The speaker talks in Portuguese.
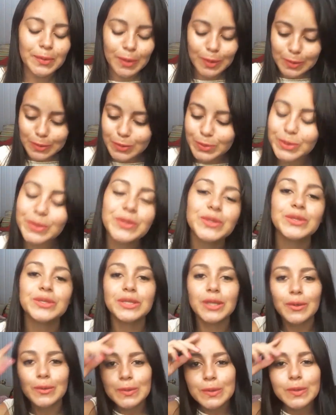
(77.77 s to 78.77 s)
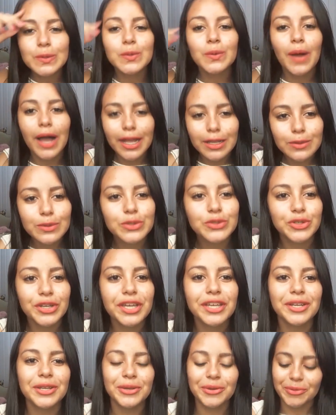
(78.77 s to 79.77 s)
O nosso tão suado
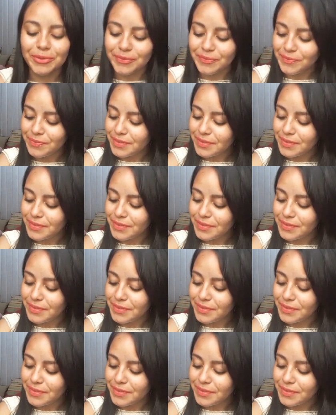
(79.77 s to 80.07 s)
dinheirinho.